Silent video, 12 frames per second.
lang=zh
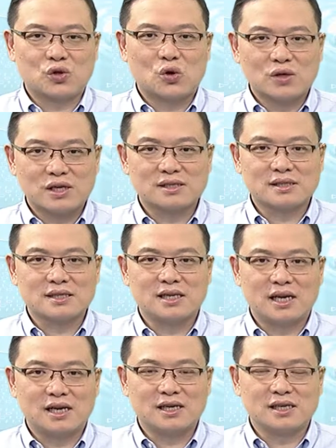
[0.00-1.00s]
工业四
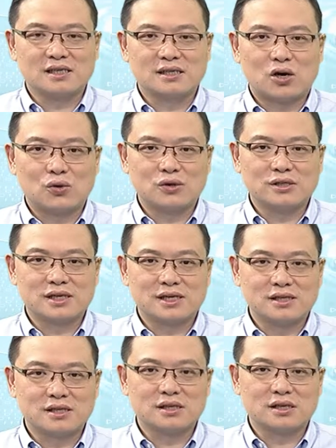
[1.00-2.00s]
点零导论》的
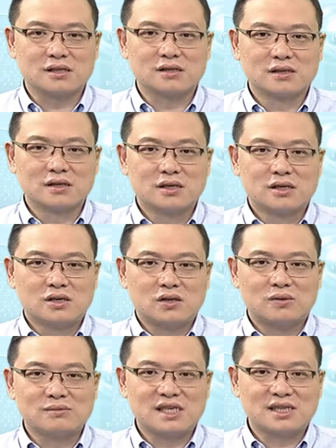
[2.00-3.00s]
课程。
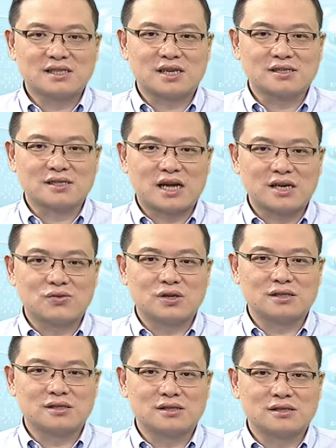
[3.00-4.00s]
我们今天上的单
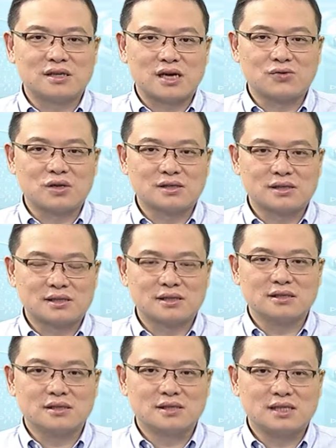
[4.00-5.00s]
元是单元
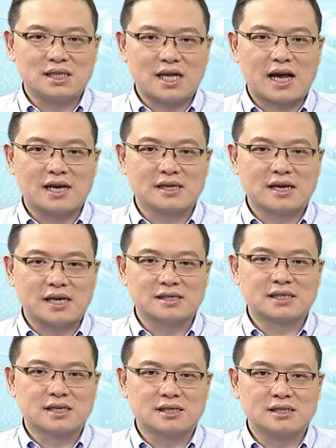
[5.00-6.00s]
四：机台感
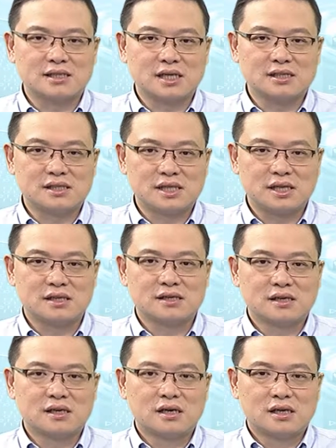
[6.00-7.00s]
测简介。
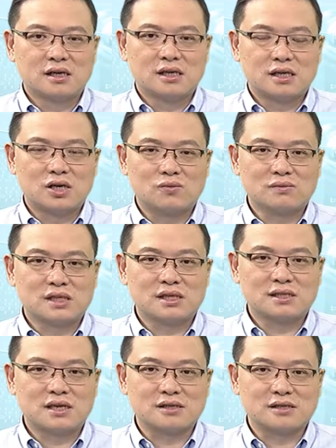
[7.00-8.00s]
那我们今
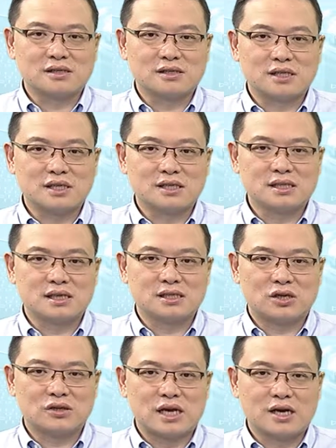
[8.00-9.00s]
天上的是第四个
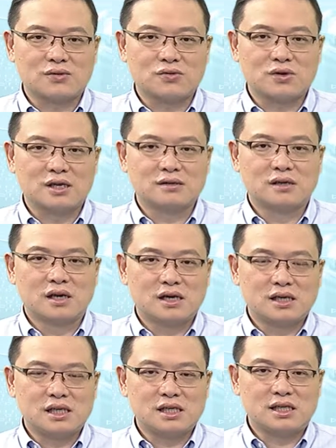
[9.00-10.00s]
小单元，
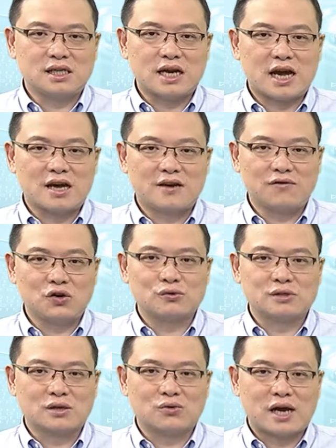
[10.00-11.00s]
以 DI a View
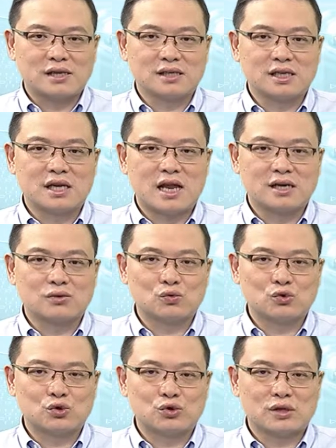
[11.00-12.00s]
这个软体来读
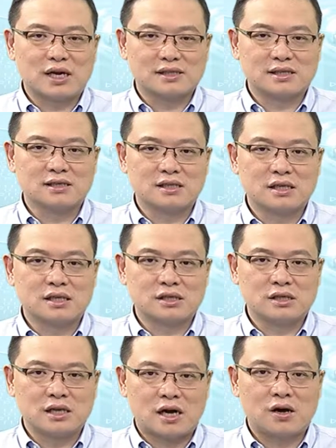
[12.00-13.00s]
取感测器的
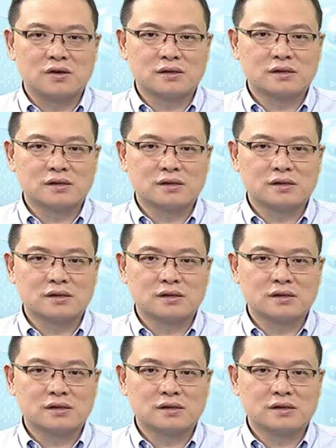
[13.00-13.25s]
信号。